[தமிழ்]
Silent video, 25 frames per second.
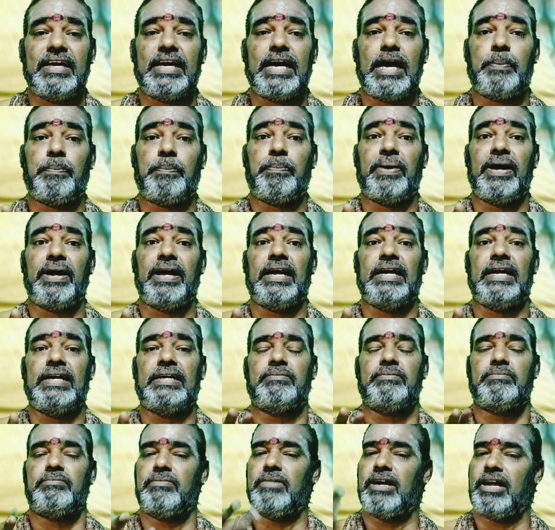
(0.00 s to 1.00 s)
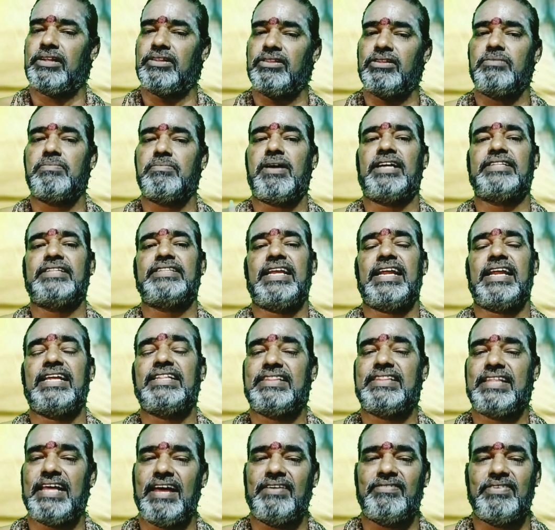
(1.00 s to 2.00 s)
கற்பங்கள் மருந்து மாத்திரை
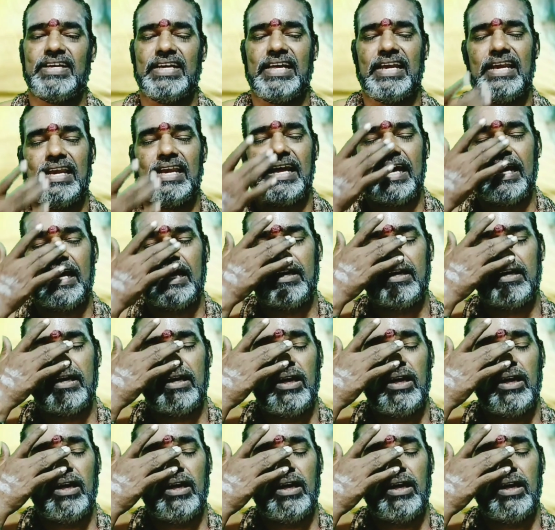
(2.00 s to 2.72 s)
தேவையில்லை